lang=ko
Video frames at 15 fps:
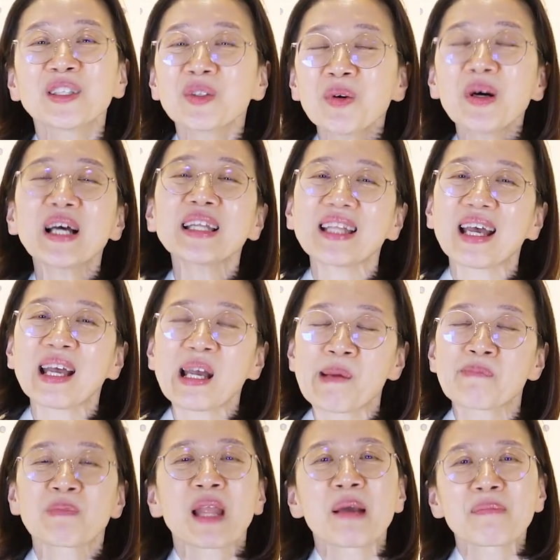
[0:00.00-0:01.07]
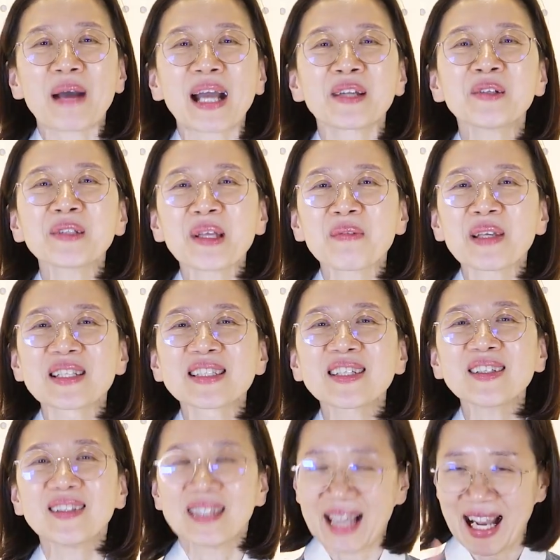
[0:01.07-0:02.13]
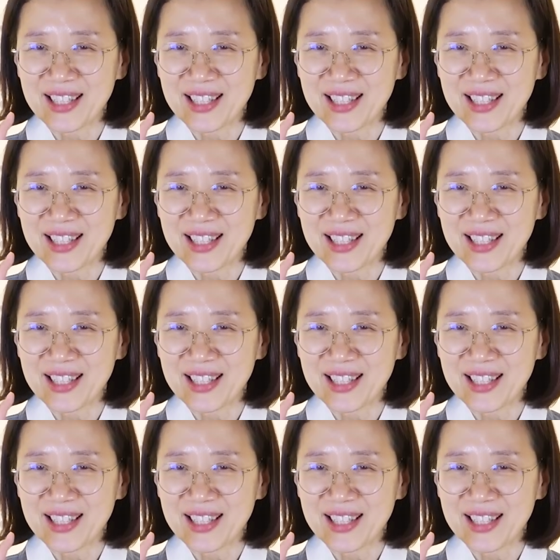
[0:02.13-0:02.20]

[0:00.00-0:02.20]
또 하나 튀거나 발효되면서